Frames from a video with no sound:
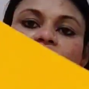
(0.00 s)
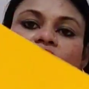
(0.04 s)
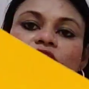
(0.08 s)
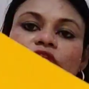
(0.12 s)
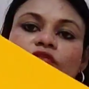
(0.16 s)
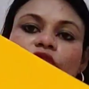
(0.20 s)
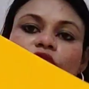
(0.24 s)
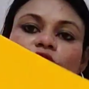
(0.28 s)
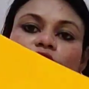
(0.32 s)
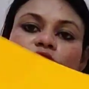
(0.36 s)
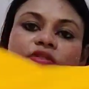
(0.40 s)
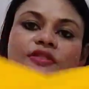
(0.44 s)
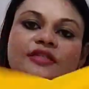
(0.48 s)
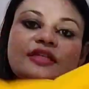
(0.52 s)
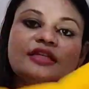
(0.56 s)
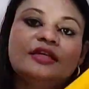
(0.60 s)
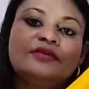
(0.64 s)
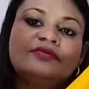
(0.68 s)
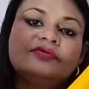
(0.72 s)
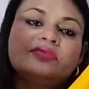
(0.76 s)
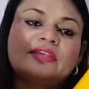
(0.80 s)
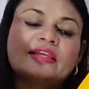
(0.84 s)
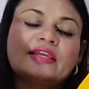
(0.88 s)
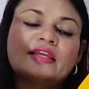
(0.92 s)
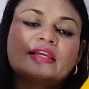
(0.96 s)
थ्री फोर
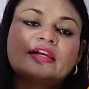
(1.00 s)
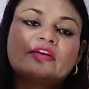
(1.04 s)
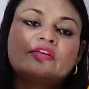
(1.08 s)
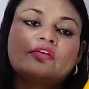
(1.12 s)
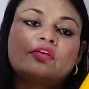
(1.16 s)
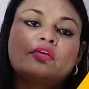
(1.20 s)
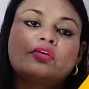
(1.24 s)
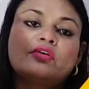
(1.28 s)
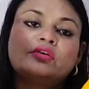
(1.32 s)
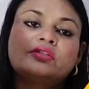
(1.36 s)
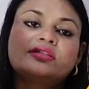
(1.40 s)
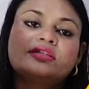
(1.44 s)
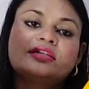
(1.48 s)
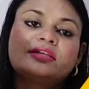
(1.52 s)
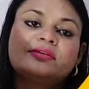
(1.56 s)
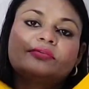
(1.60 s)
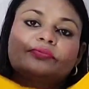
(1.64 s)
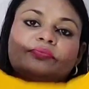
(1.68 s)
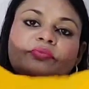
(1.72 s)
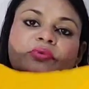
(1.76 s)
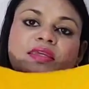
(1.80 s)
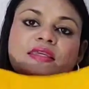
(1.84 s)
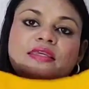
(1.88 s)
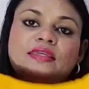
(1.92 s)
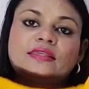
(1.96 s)
स्लीव्स है और
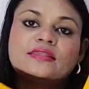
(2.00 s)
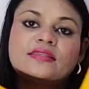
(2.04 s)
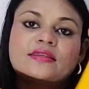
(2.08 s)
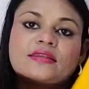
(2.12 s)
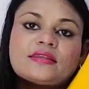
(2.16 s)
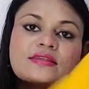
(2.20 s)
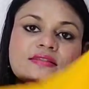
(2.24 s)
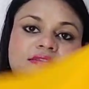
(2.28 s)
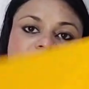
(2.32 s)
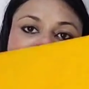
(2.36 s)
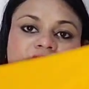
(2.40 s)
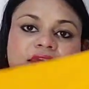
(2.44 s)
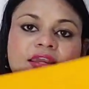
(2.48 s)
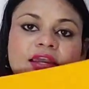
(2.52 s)
स्लीव्स में इस तरह से